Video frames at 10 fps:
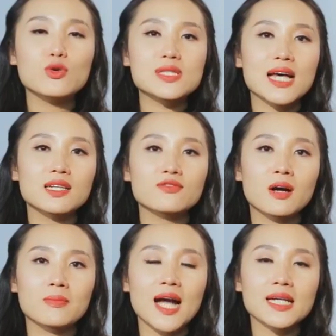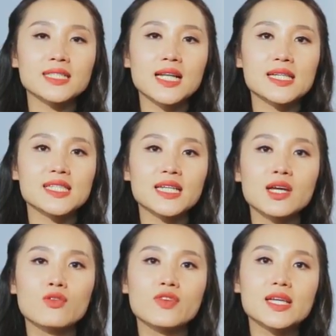phụ gia thực phẩm khác như là chất
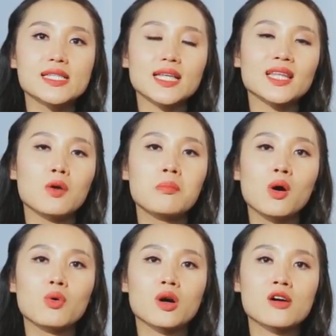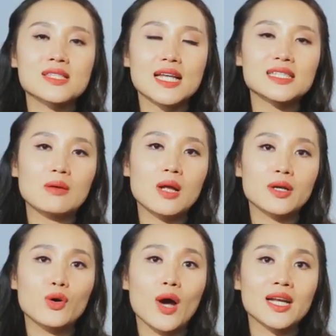điều vị, chất tạo màu có sẵn trong
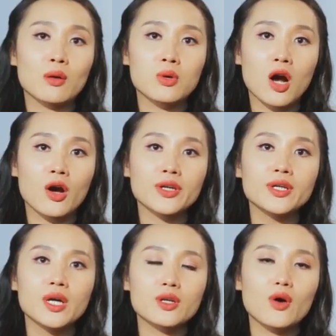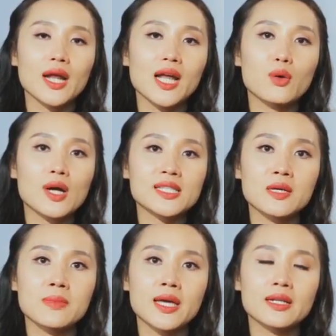là đồ ăn đóng gói, đồ ăn đã qua
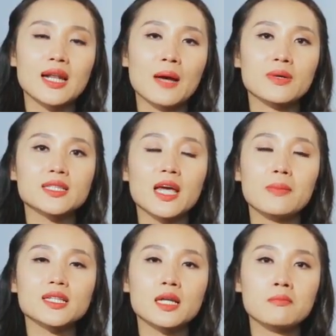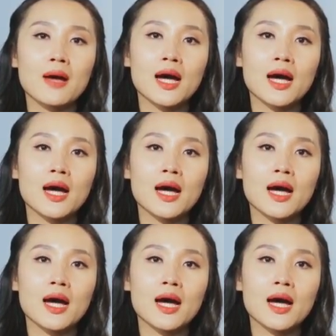chế biến làm cơ thể mất cân